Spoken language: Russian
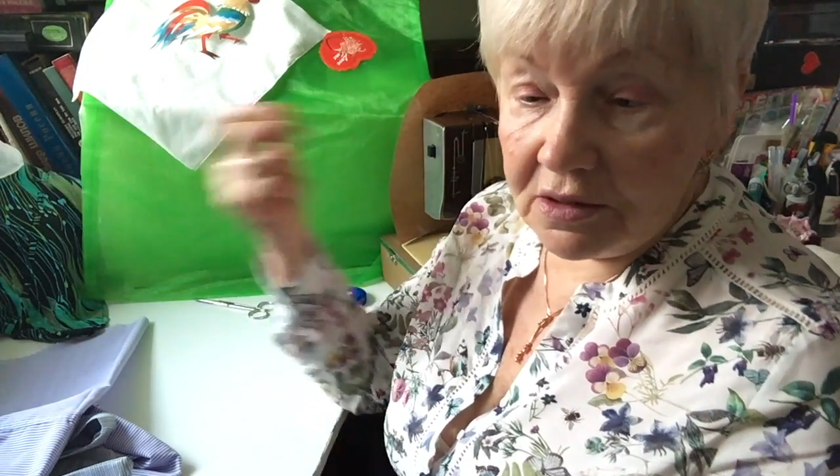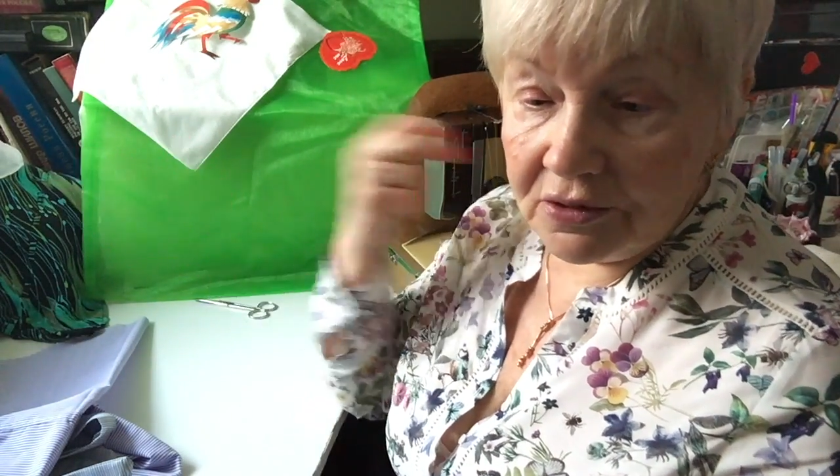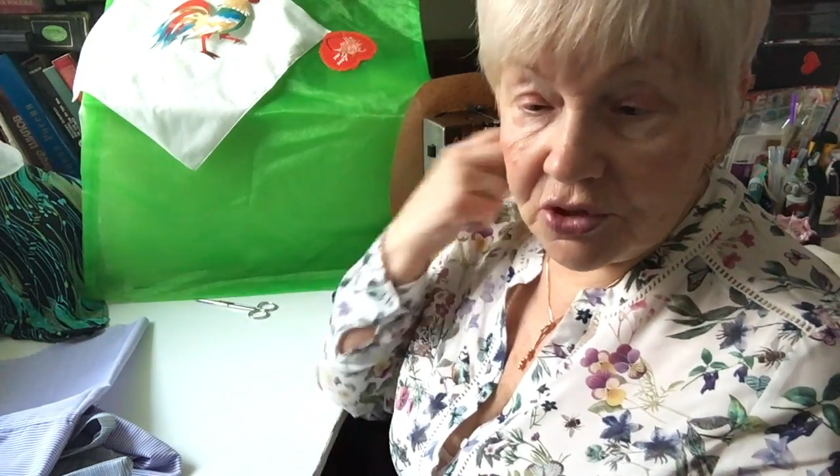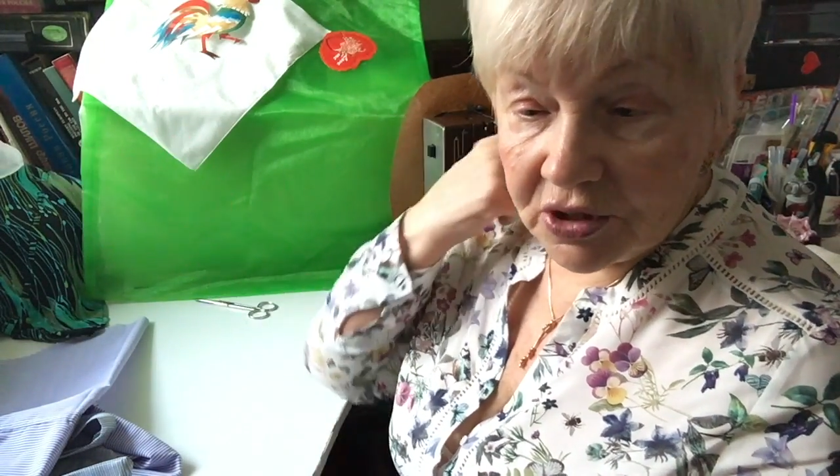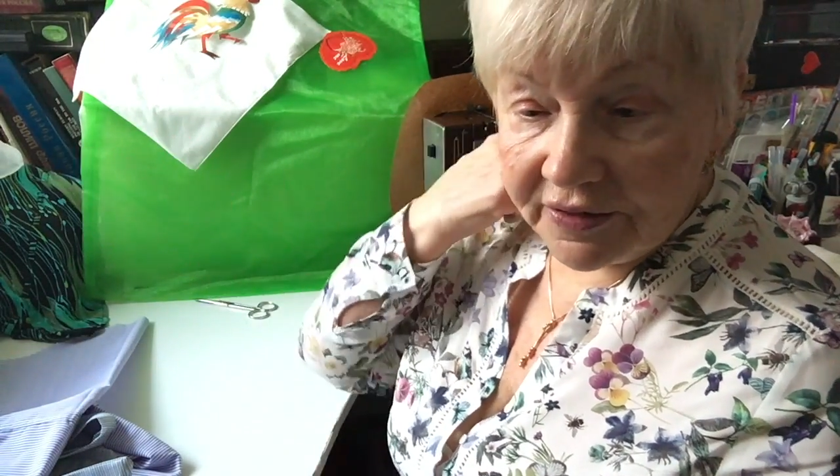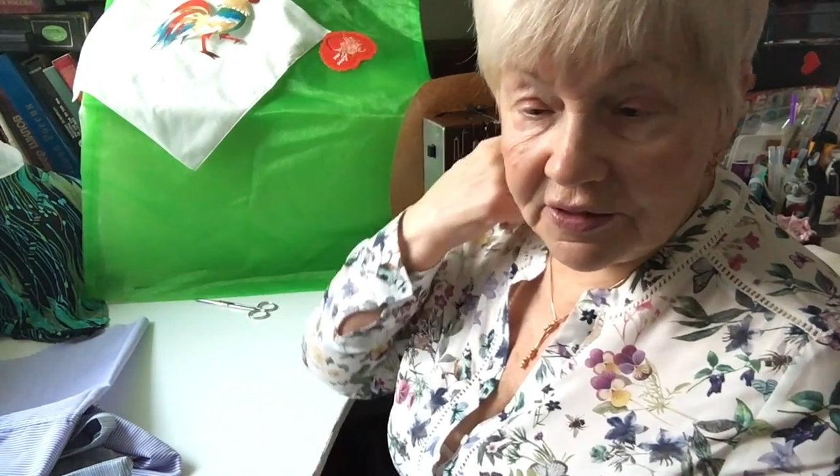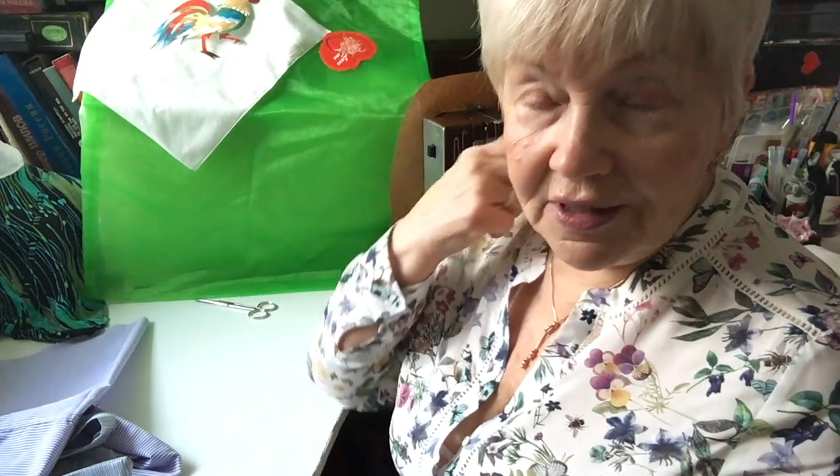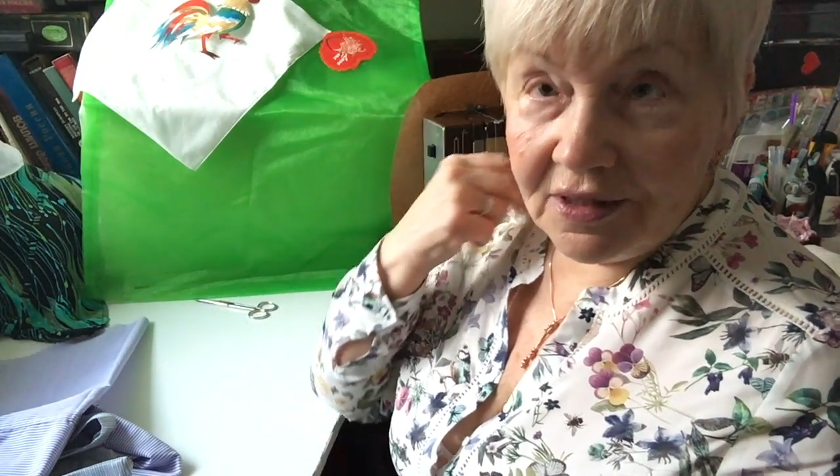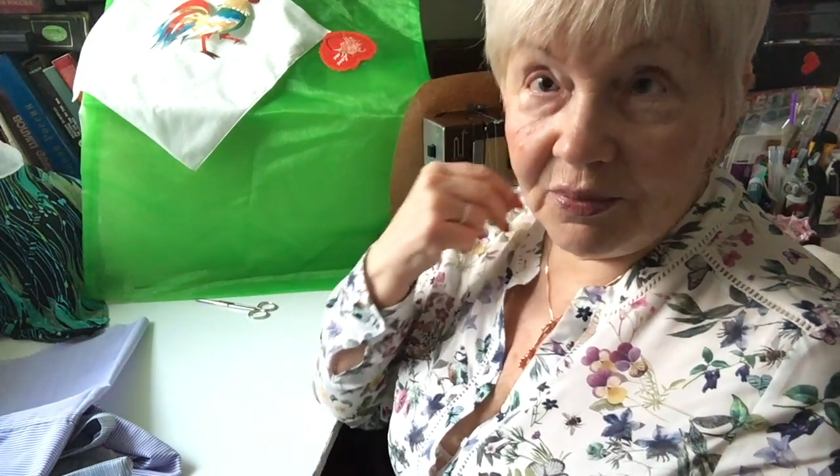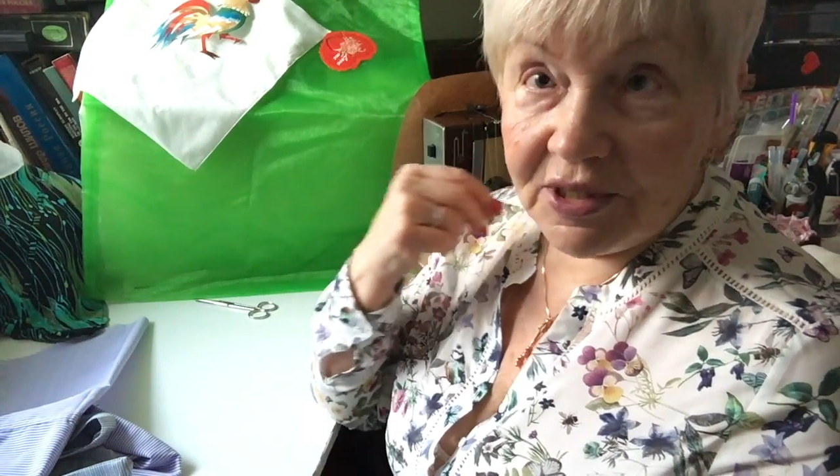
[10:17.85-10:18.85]
если человек
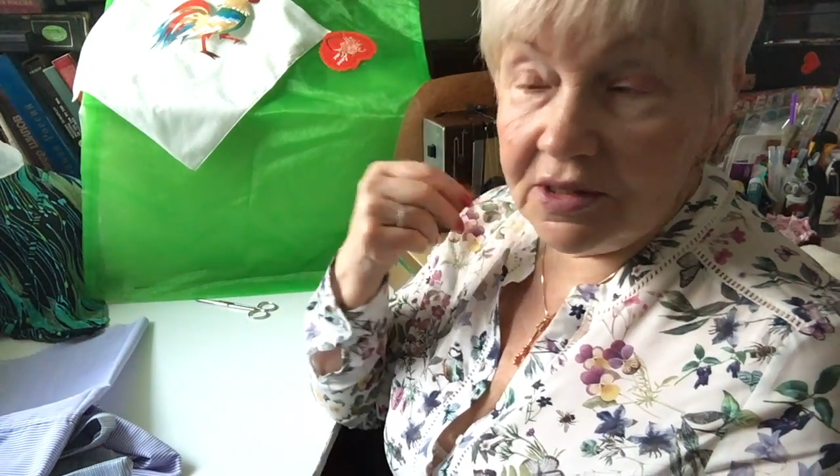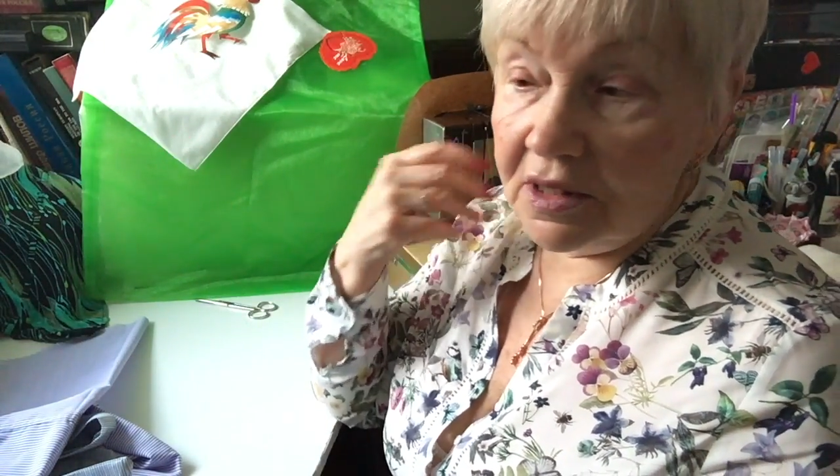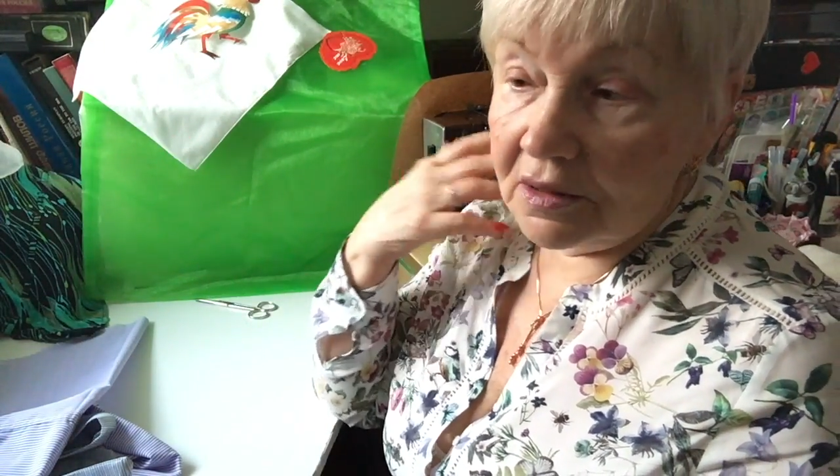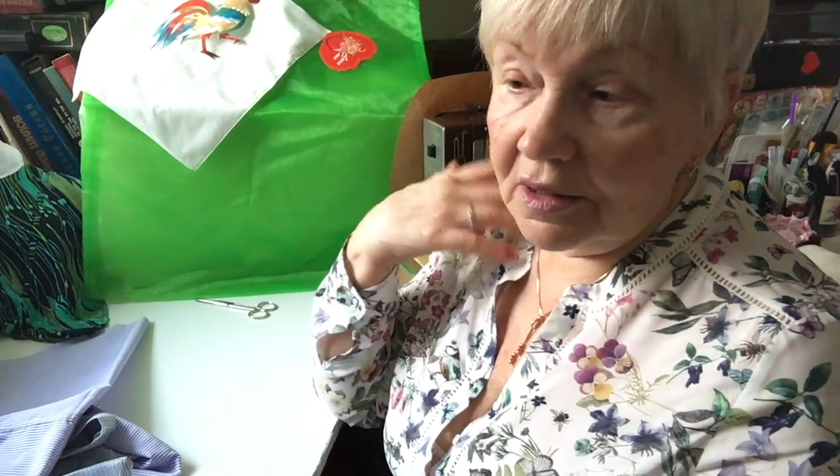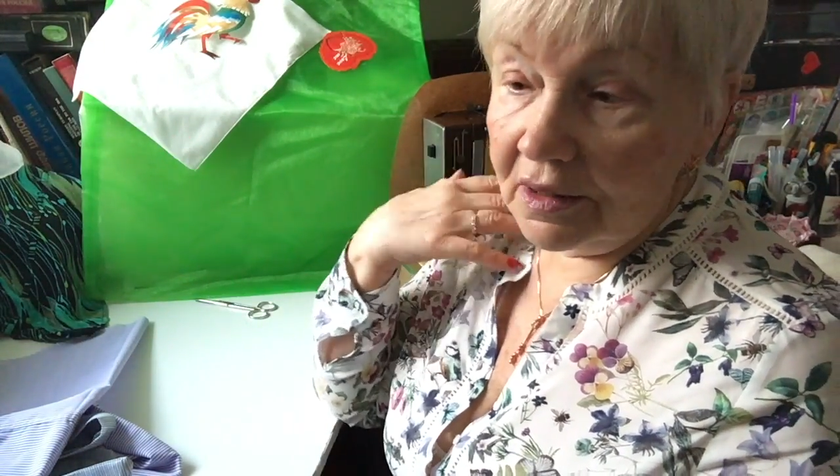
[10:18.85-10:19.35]
сильно потеет или